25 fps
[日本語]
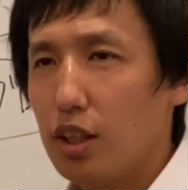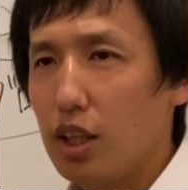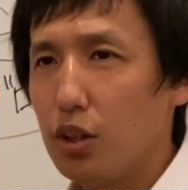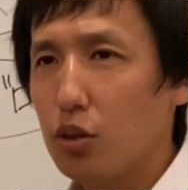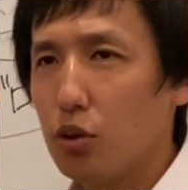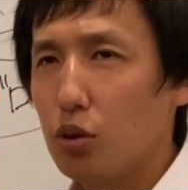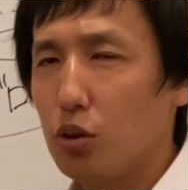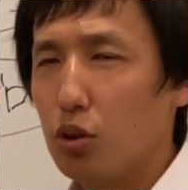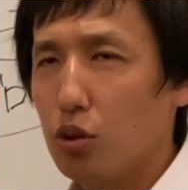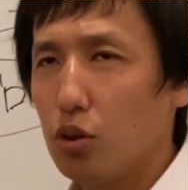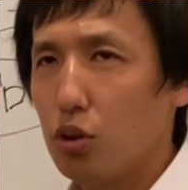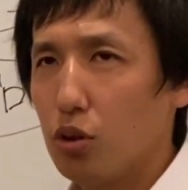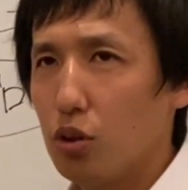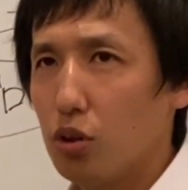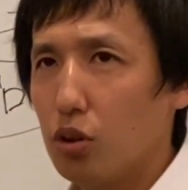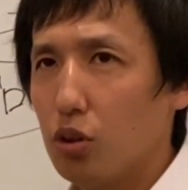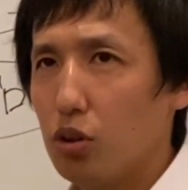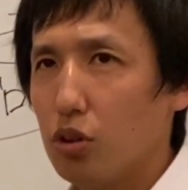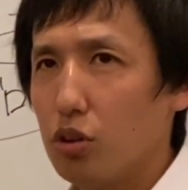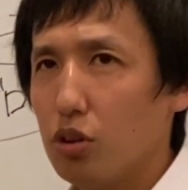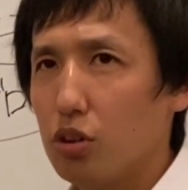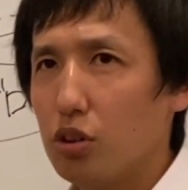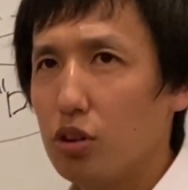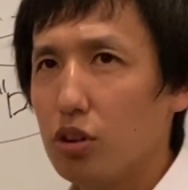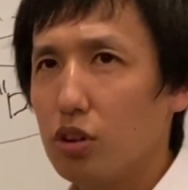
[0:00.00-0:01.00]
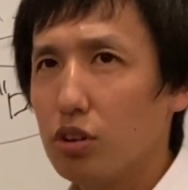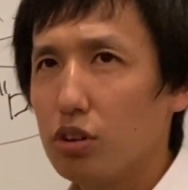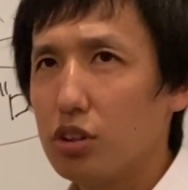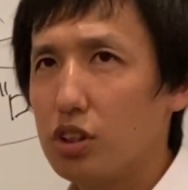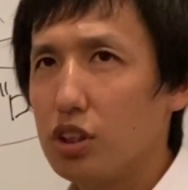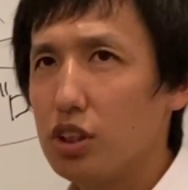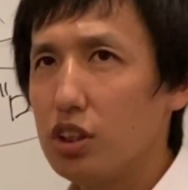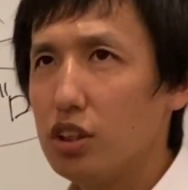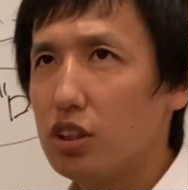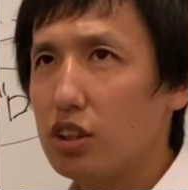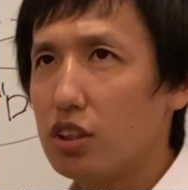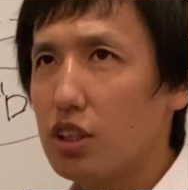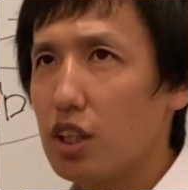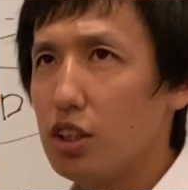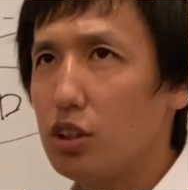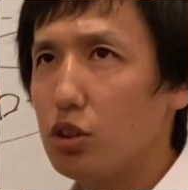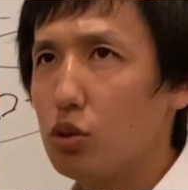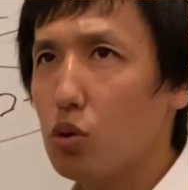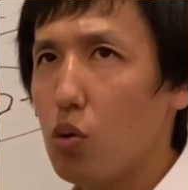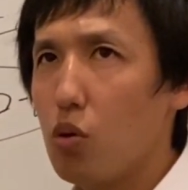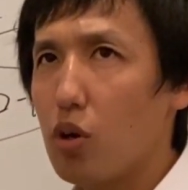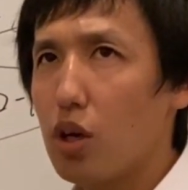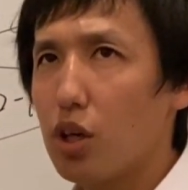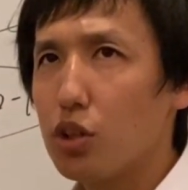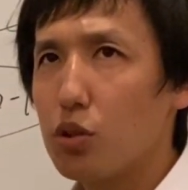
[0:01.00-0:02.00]
あの実際
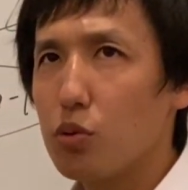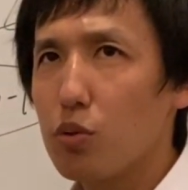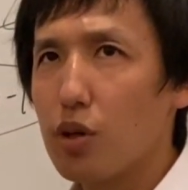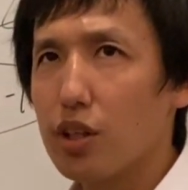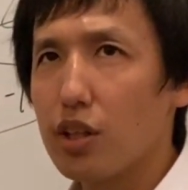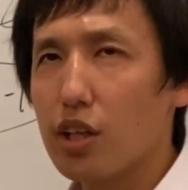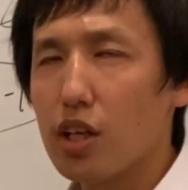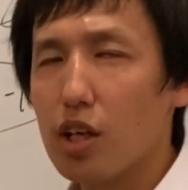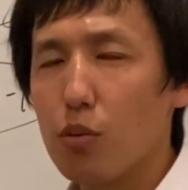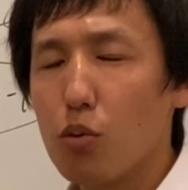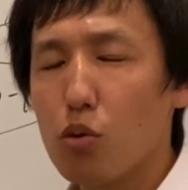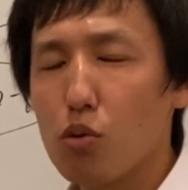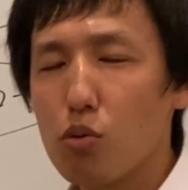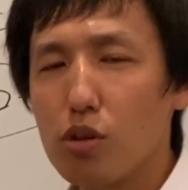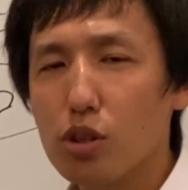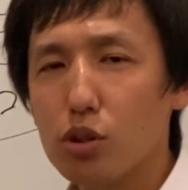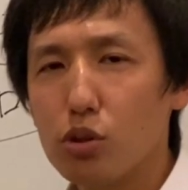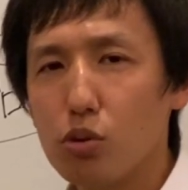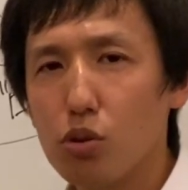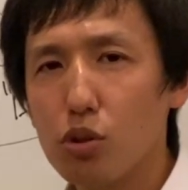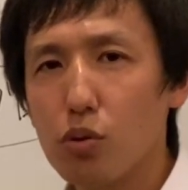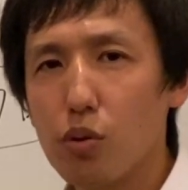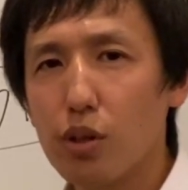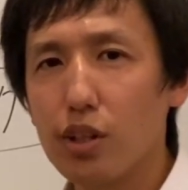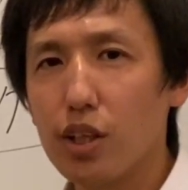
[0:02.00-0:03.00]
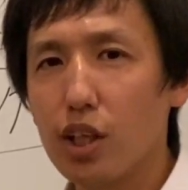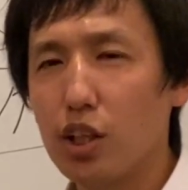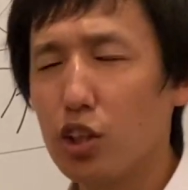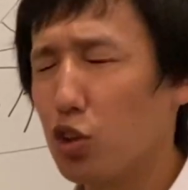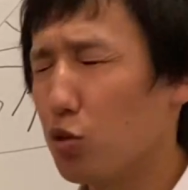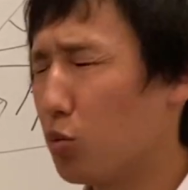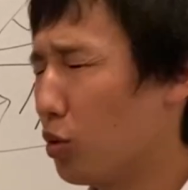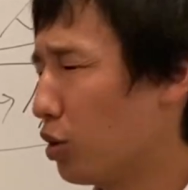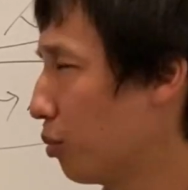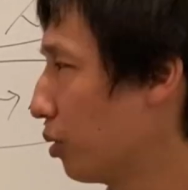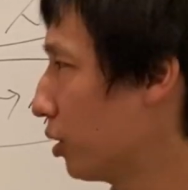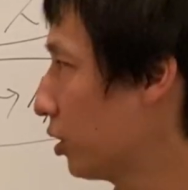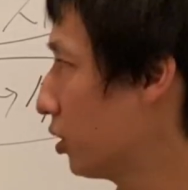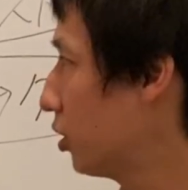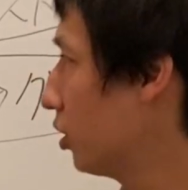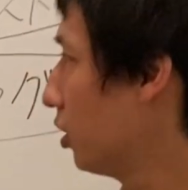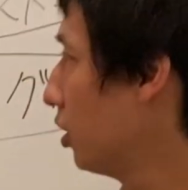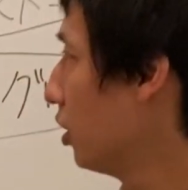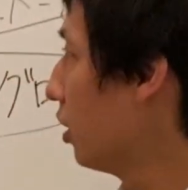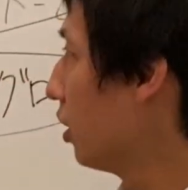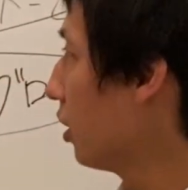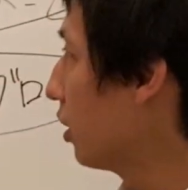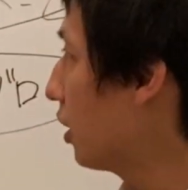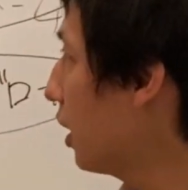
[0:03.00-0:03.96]
そうかと言われたら僕はそうではないと思います。